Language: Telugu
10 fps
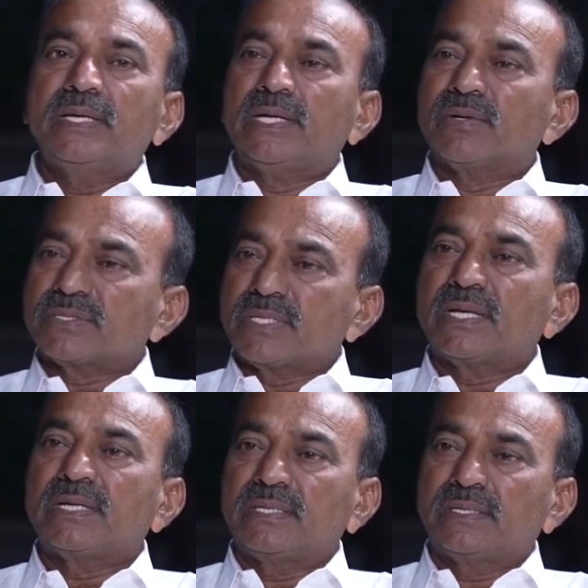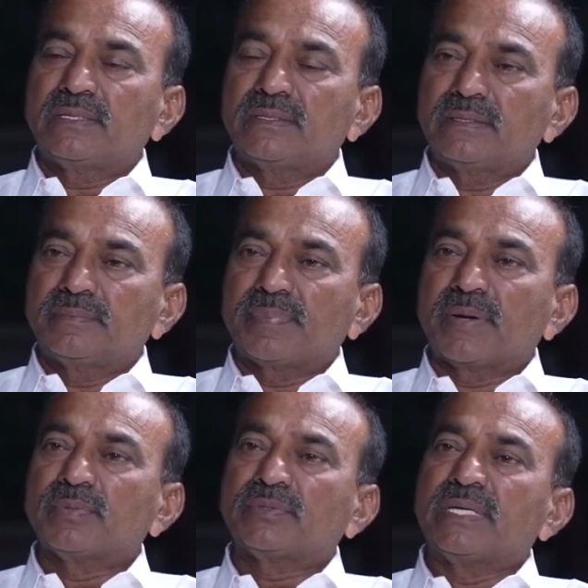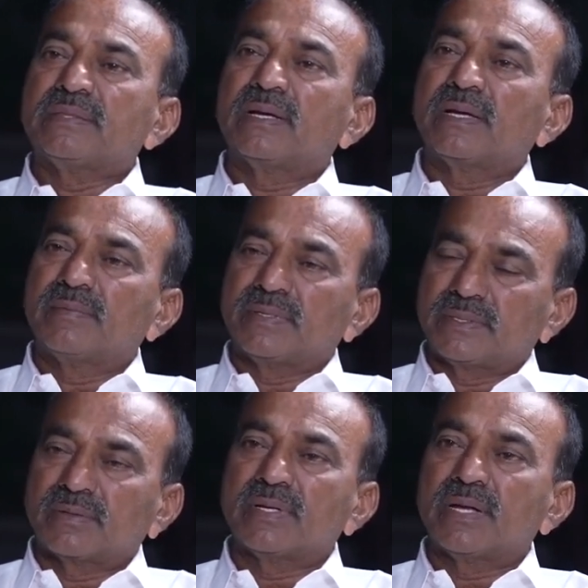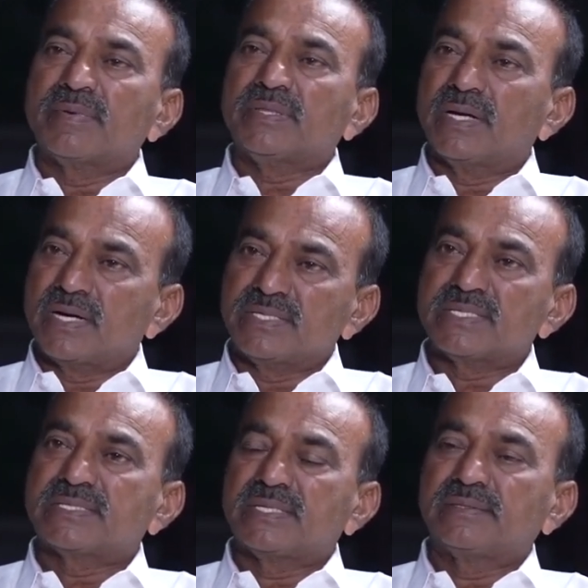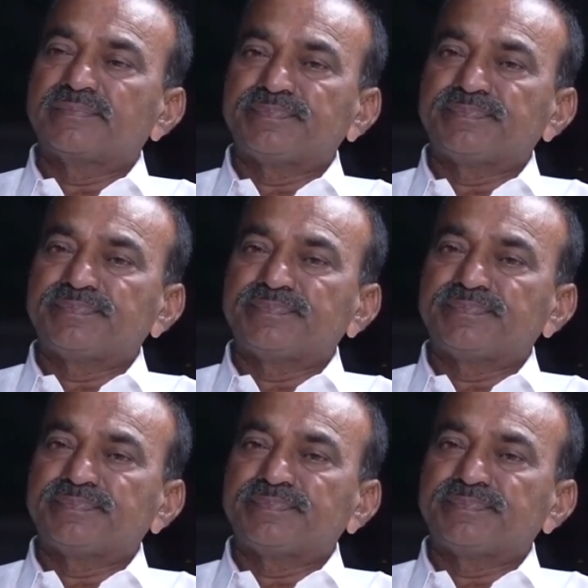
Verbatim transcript: ఏడవసారి ప్రభుత్వ యంత్రాంగం అంతా కూడా నా మీద దాడి చేస్తే